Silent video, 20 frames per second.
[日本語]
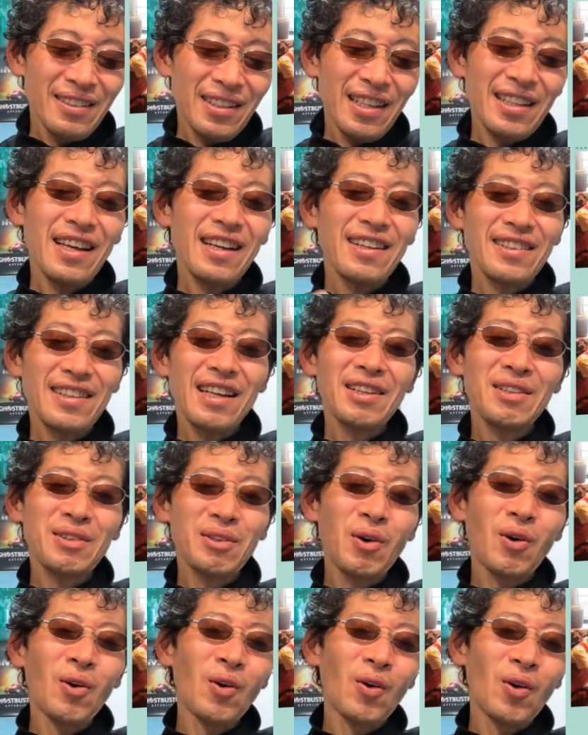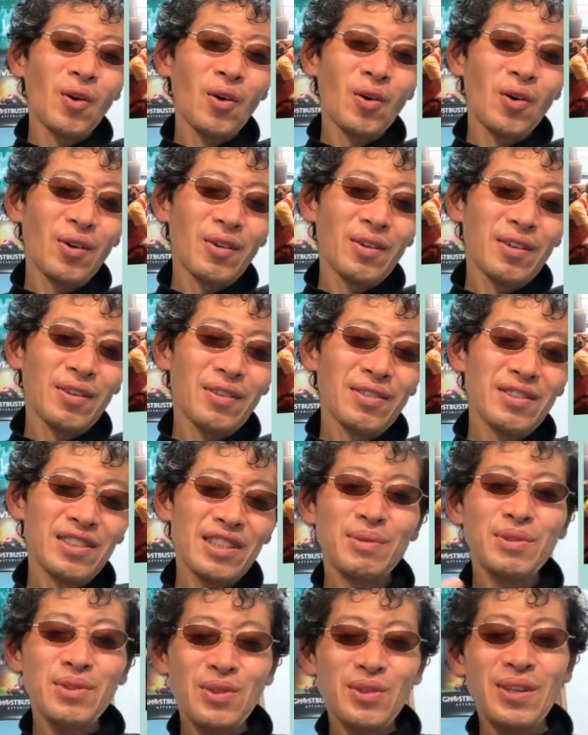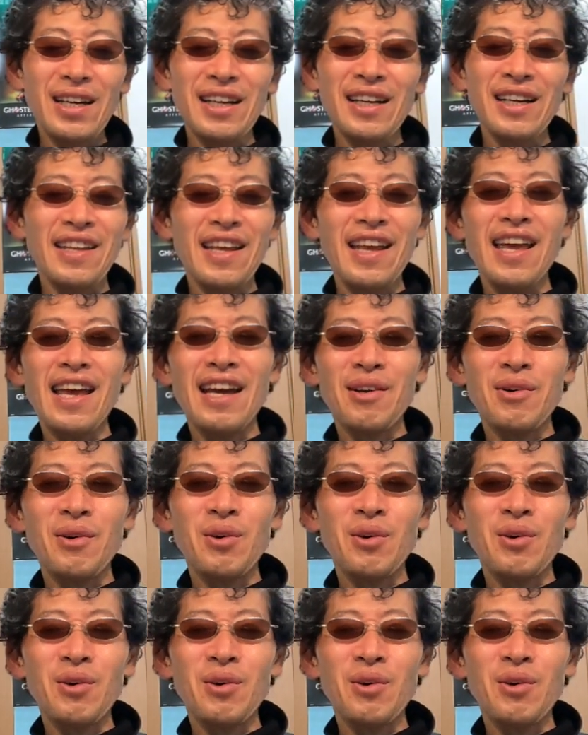で、だんだんこう、自分の中で、